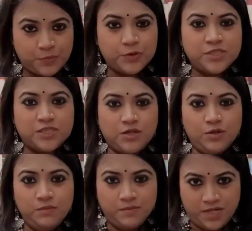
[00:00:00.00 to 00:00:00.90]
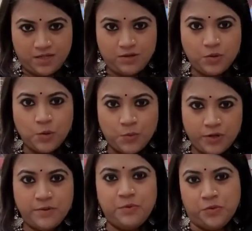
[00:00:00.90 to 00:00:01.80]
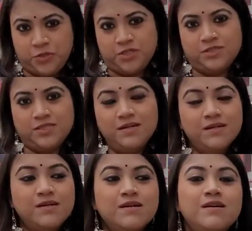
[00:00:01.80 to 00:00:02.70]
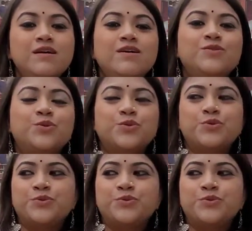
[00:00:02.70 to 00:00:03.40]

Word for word: পড়েছিল মানে কোমরের পোর্শনটা তো